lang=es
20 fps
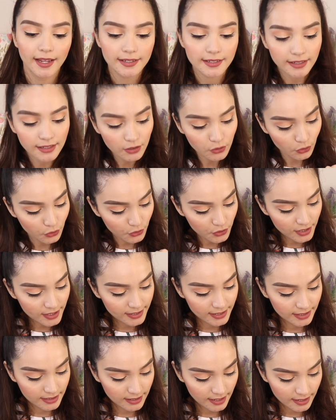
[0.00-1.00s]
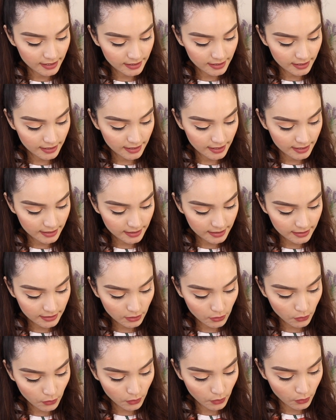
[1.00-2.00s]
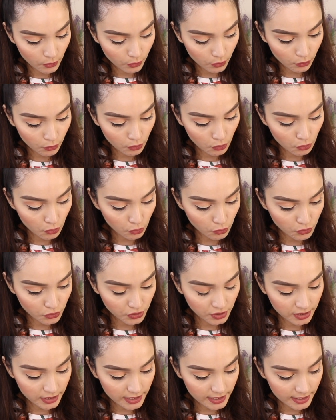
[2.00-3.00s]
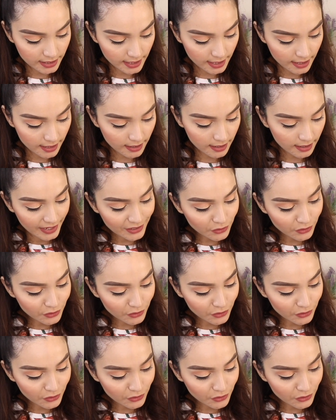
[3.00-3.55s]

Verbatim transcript: Es en tono 16 y es este color rosita.